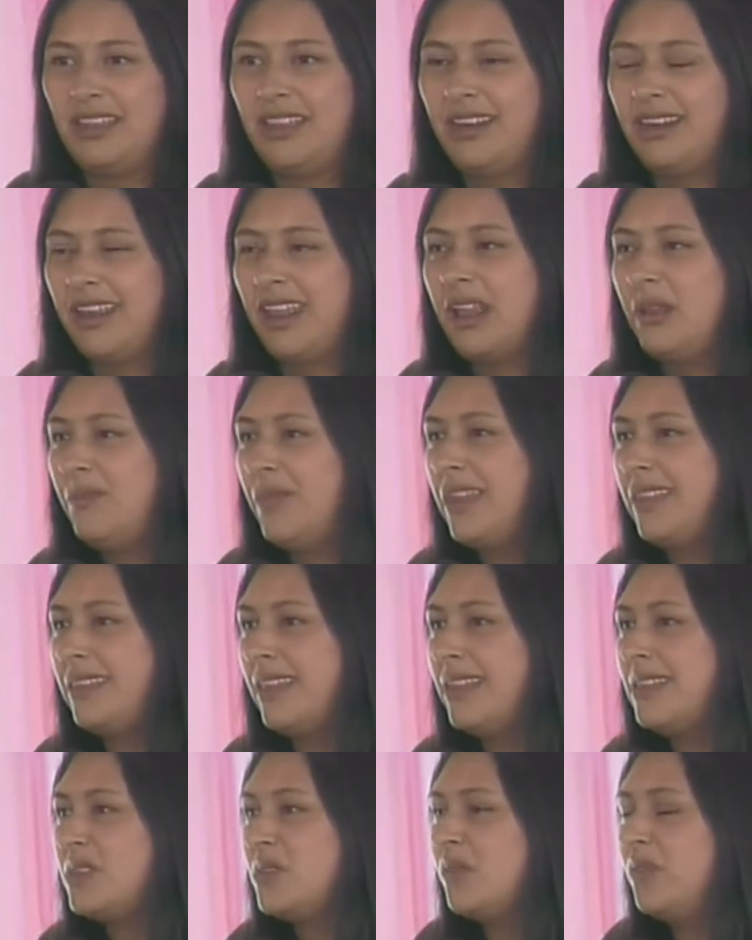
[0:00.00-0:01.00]

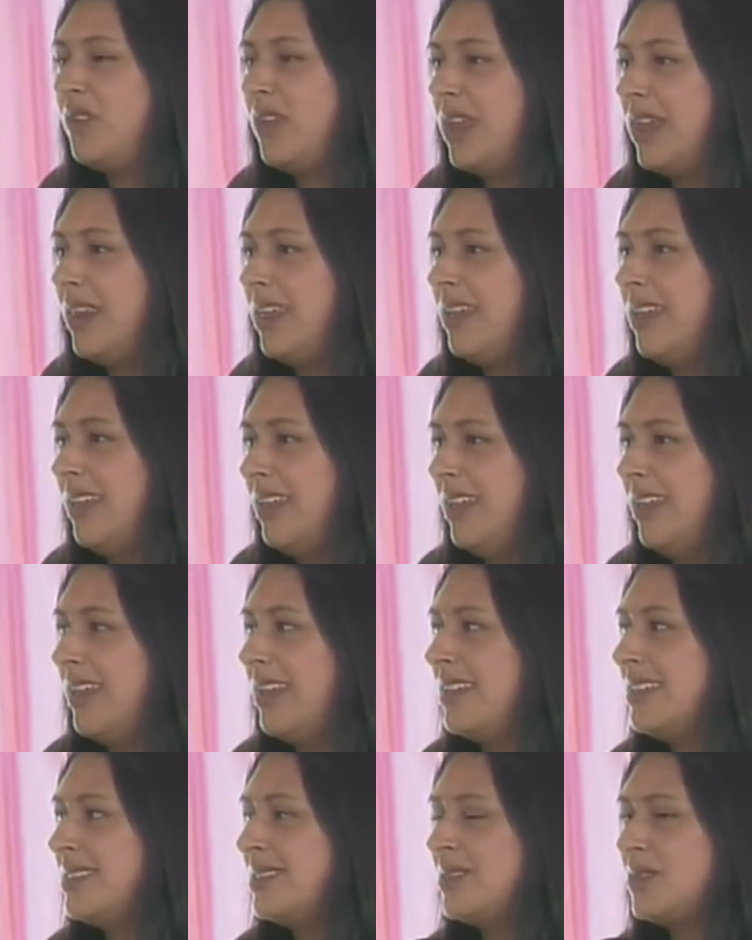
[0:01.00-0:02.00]
Realmente el sufrir
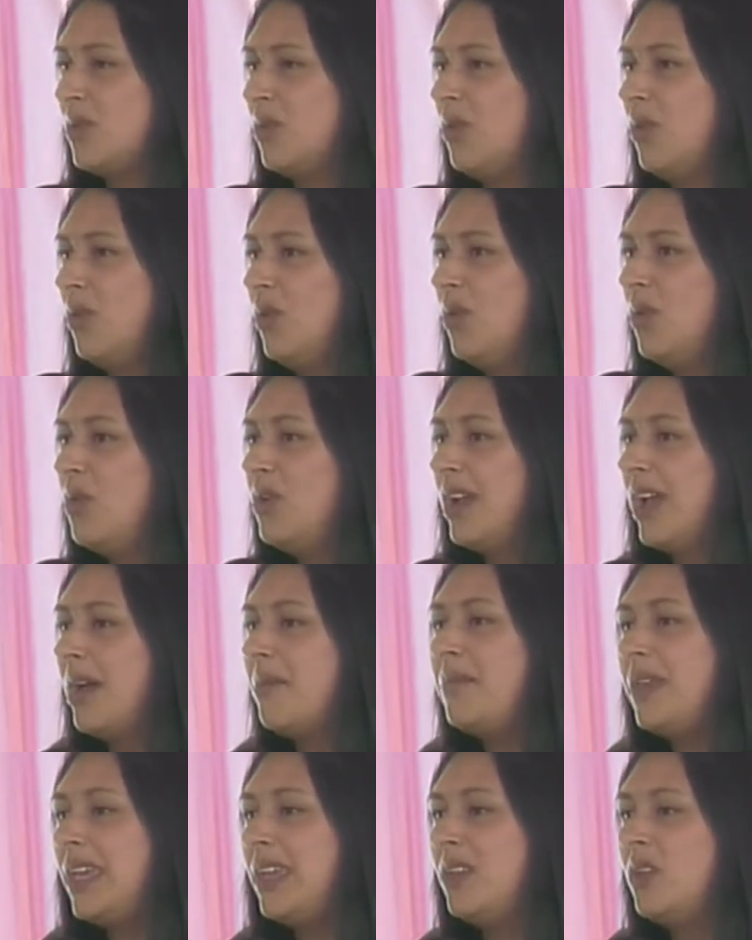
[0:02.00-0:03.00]
es un
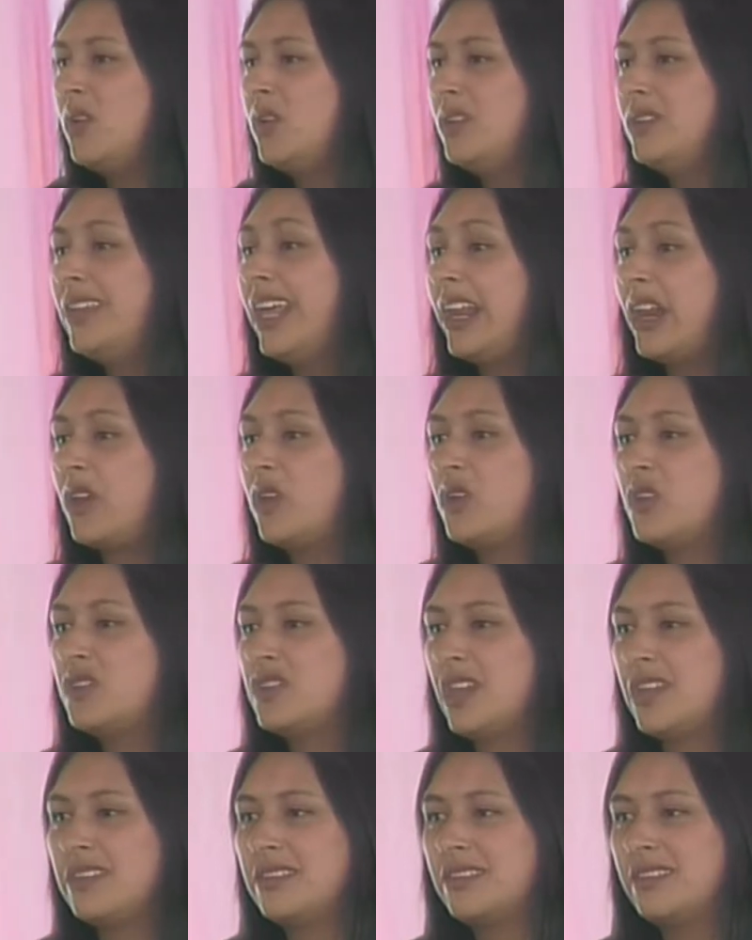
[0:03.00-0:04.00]
camino de
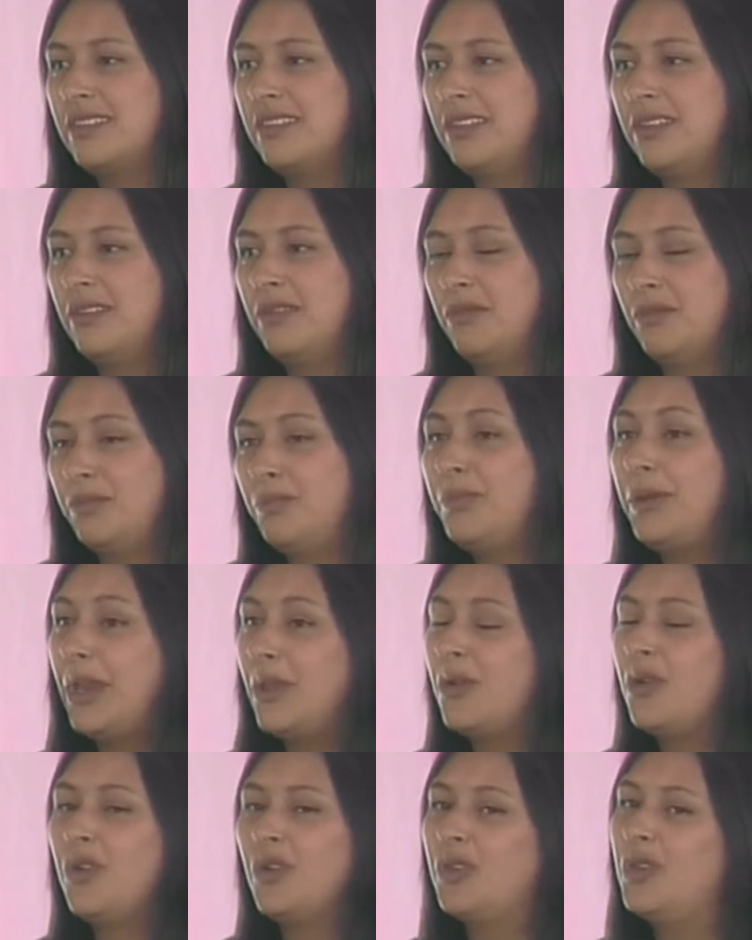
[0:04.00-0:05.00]
rosas,
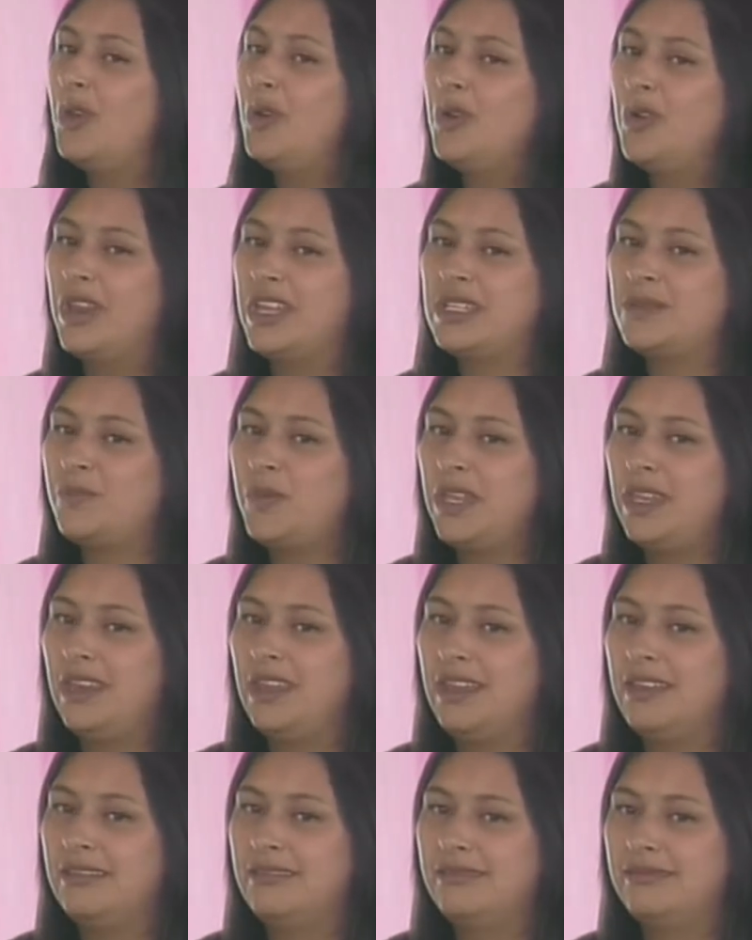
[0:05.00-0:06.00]
pero con olor a espina.